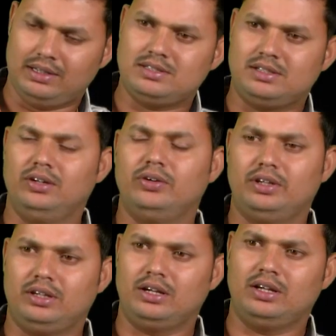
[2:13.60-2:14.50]
ఇండస్ట్రీలో
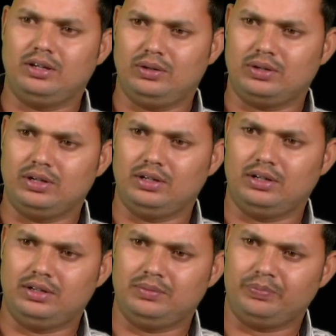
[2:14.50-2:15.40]
ఏదన్నా ఒక
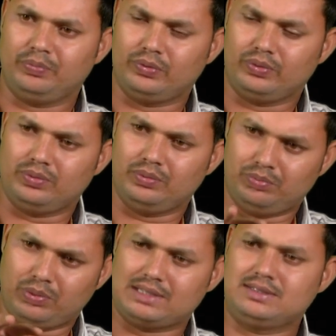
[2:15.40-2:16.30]

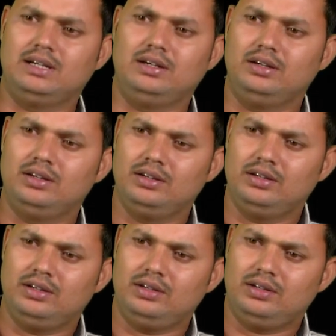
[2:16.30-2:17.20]
పర్సన్
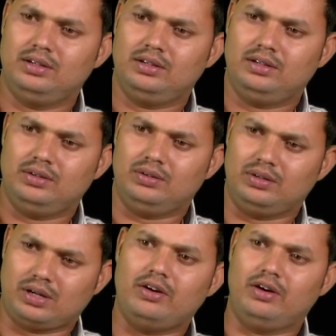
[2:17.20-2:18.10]

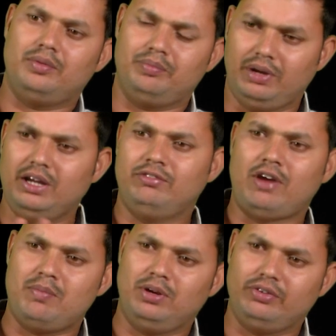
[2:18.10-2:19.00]
ఒక మెయిన్
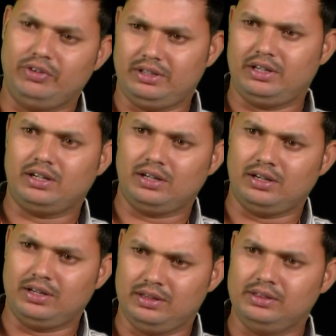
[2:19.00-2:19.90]
ఫ్యామిలీకి
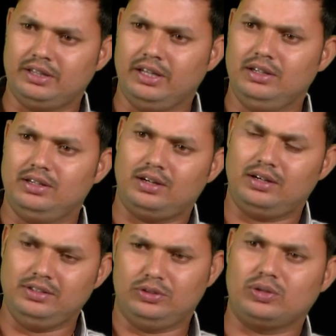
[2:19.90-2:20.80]
వ్యతిరేకంగా వెళ్తే
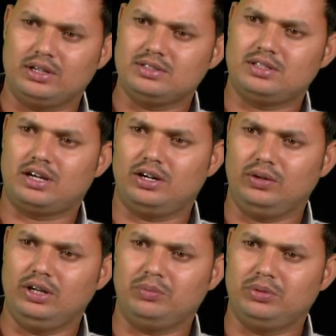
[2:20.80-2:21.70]
వాళ్ళని
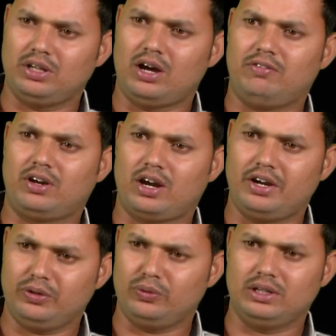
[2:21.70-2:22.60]
తొక్కేస్తారనో లేకపోతే ఆఫర్
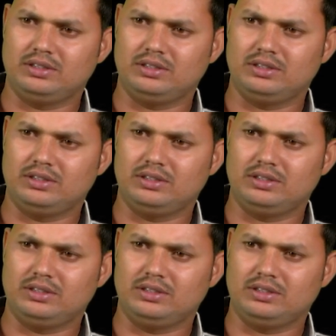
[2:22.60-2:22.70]
రానికుండా